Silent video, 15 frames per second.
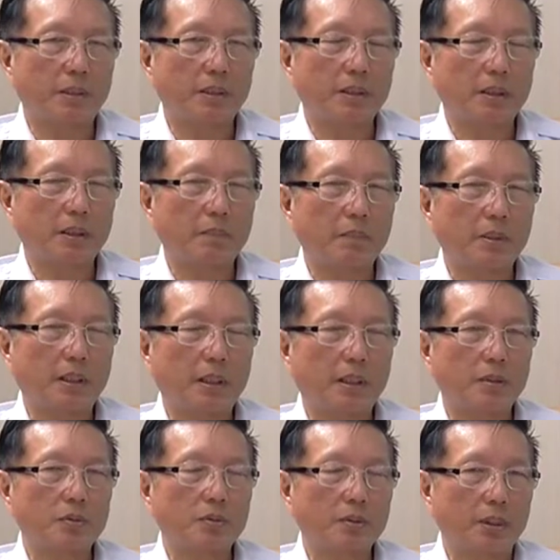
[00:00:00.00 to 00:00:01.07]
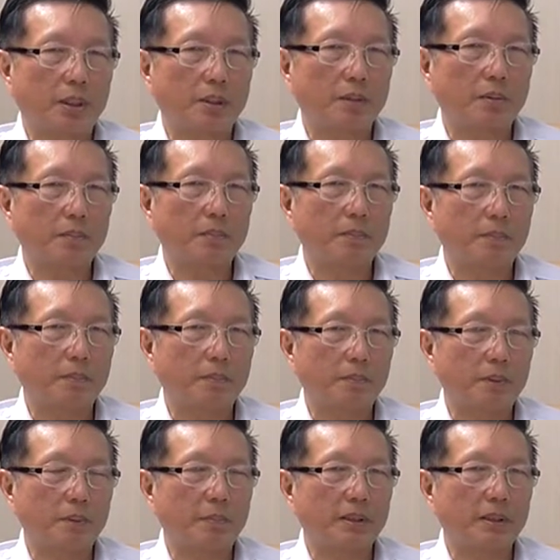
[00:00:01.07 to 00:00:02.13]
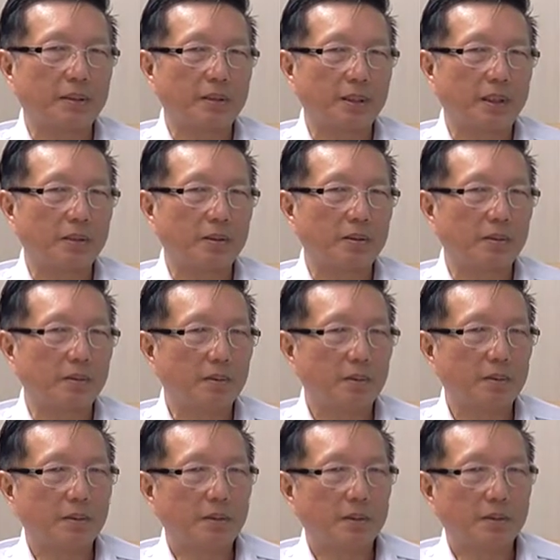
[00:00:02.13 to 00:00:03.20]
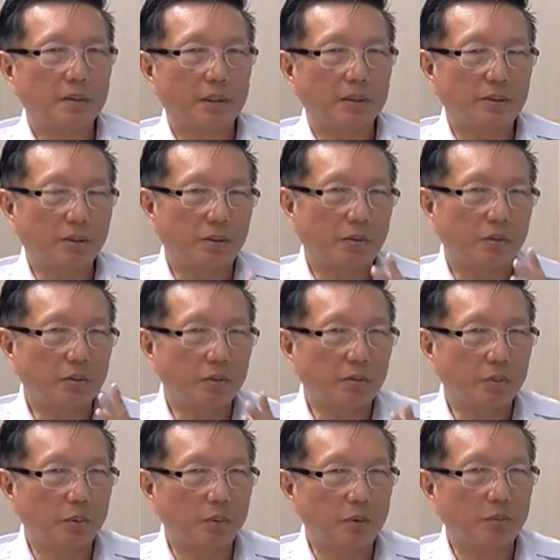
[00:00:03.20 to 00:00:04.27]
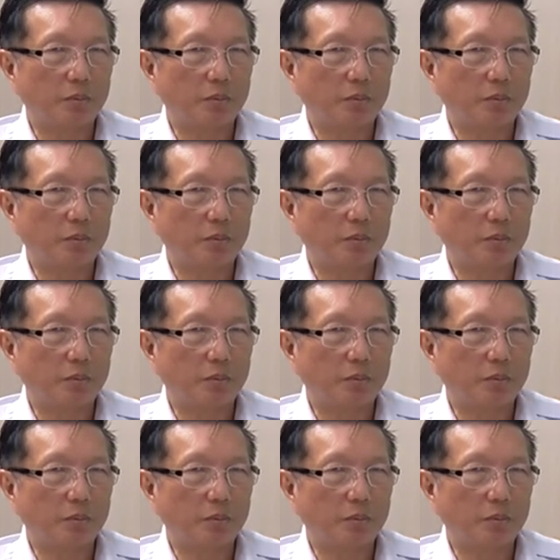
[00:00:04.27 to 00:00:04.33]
banyak yang mengharuskan pemeriksaan entah colok dubur